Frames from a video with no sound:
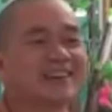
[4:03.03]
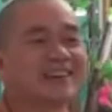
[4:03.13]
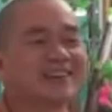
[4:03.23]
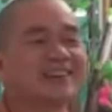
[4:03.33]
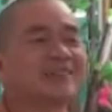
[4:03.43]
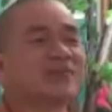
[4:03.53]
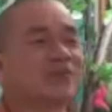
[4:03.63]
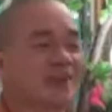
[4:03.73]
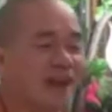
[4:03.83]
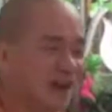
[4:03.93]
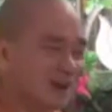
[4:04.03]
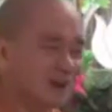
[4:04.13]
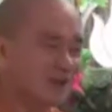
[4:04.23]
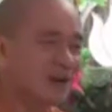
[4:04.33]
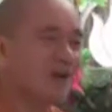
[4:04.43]
không có nói cái mùa
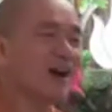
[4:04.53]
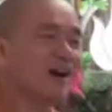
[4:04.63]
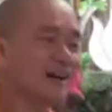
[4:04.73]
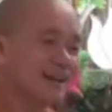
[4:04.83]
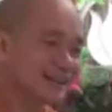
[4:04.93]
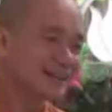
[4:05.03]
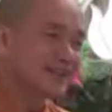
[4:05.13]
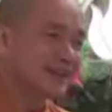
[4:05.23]
nào không báo ân ấy.